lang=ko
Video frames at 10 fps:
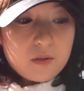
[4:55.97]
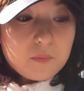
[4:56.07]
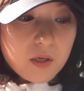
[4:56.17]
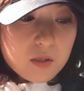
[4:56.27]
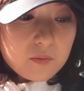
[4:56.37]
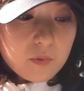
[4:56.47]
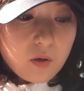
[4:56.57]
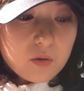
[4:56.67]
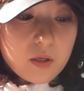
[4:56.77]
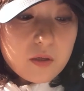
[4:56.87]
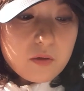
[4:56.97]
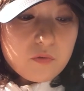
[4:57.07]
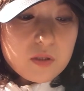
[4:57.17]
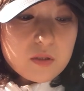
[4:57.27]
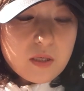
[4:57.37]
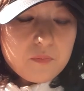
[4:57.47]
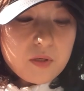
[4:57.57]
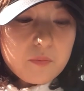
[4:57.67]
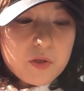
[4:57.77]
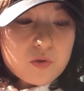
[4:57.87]
방금 On 이캔 a n r e
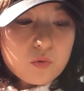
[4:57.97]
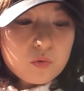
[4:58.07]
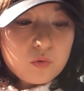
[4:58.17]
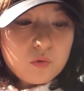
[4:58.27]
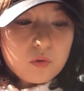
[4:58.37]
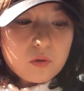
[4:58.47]
3레벨 정도?